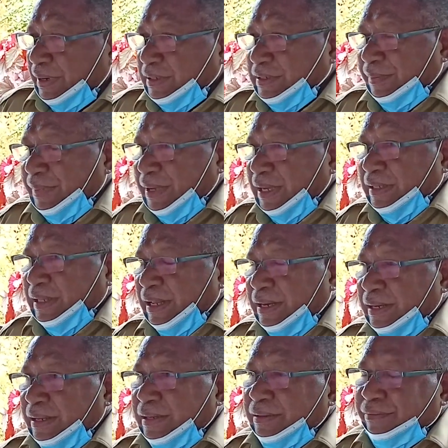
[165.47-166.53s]
yang disampaikan
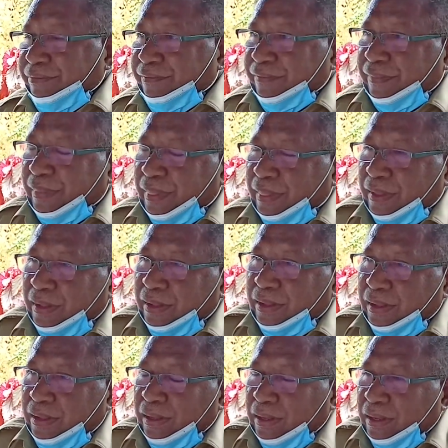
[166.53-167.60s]
tadi,
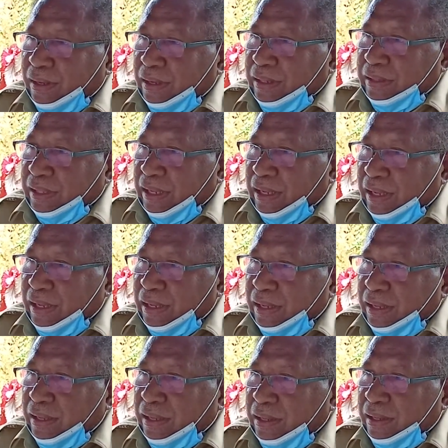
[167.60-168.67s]
kita
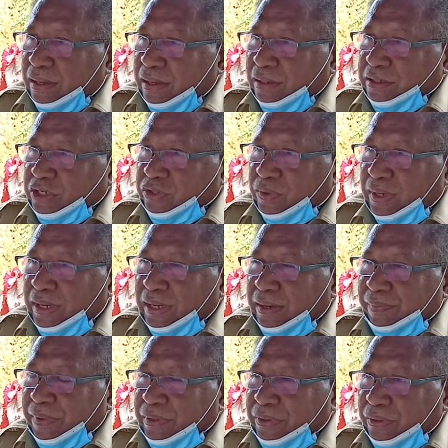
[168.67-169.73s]
sesuai
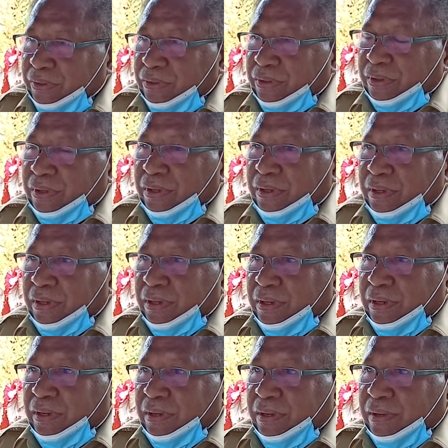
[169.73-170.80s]
dengan petunjuk
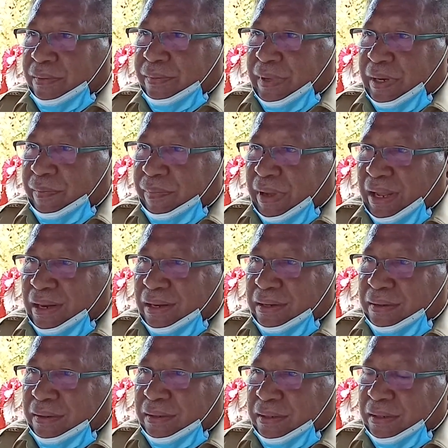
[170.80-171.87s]
Menpan
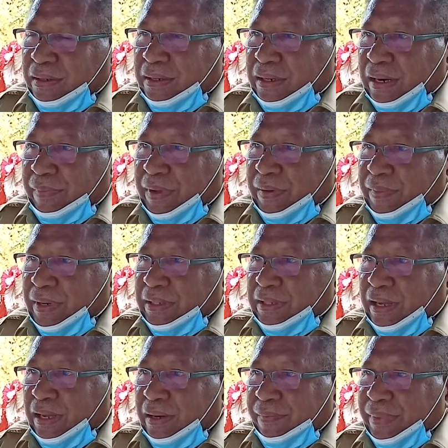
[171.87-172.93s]
rapat pada
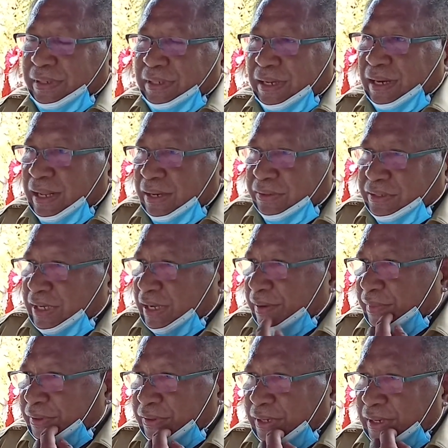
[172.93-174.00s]
tanggal 4 yang lalu saya
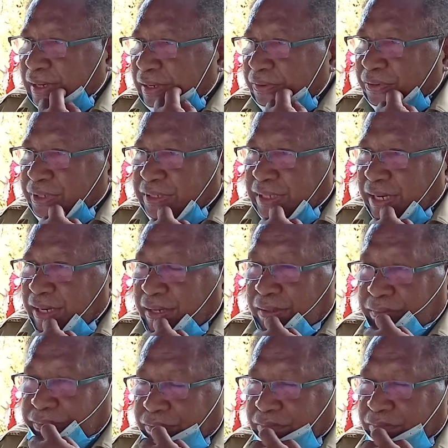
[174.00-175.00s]
kebetulan yang ikut di sana